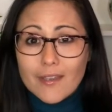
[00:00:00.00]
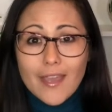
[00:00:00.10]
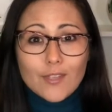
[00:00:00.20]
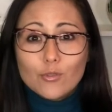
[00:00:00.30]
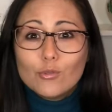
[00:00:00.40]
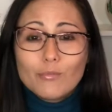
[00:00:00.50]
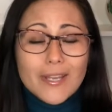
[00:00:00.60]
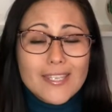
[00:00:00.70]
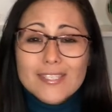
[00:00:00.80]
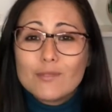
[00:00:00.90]
é tudo uma
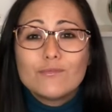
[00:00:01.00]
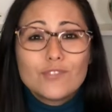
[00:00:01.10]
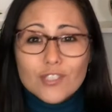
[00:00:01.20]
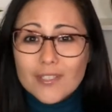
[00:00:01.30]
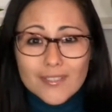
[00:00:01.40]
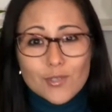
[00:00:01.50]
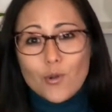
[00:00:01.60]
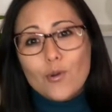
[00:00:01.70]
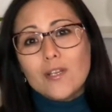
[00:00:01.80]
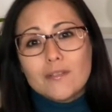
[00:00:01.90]
questão de
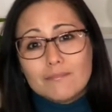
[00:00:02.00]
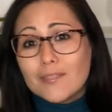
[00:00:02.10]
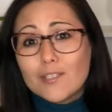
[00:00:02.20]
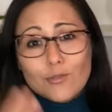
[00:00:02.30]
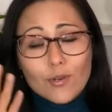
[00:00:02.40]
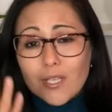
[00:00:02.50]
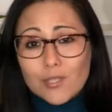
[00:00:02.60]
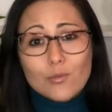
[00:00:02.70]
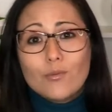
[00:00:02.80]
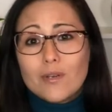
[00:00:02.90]
escolha, e a escolha é
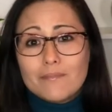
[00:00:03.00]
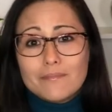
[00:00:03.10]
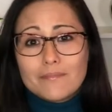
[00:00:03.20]
sua.